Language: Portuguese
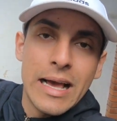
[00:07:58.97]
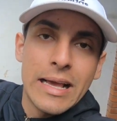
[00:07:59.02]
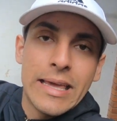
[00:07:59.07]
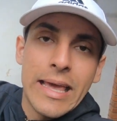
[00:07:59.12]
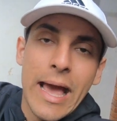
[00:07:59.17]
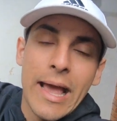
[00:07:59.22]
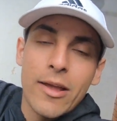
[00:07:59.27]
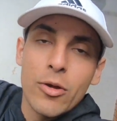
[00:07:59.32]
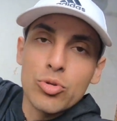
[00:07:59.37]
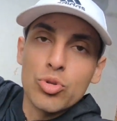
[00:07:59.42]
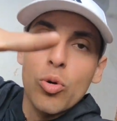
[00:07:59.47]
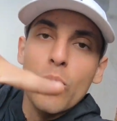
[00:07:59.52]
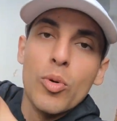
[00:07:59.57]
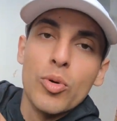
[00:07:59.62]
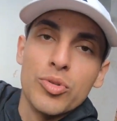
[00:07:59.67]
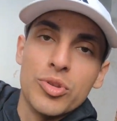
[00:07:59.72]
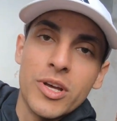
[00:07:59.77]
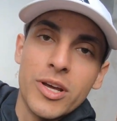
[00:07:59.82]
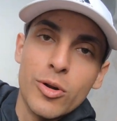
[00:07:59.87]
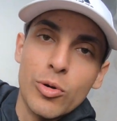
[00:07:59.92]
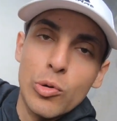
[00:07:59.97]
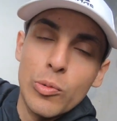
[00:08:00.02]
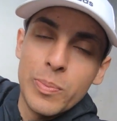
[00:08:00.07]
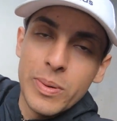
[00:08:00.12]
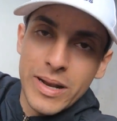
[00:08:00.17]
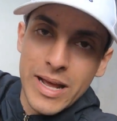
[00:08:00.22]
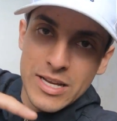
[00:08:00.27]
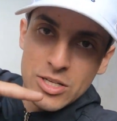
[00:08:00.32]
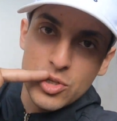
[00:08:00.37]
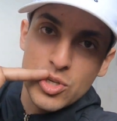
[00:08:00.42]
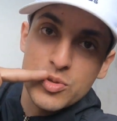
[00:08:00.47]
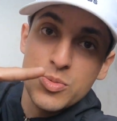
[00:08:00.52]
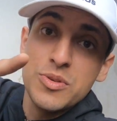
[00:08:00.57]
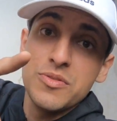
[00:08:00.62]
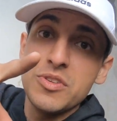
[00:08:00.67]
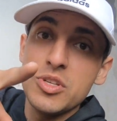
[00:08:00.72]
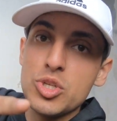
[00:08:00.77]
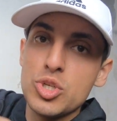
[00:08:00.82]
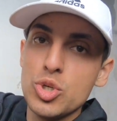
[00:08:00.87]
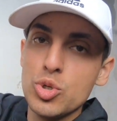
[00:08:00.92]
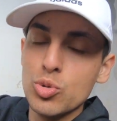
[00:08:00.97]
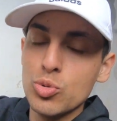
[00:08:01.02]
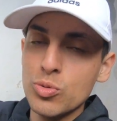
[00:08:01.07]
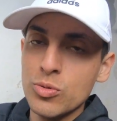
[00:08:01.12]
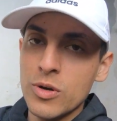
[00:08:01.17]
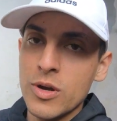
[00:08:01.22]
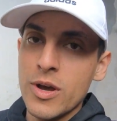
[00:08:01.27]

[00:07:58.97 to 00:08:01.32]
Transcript: que é a que eu tô montando, Rupinaja 2021,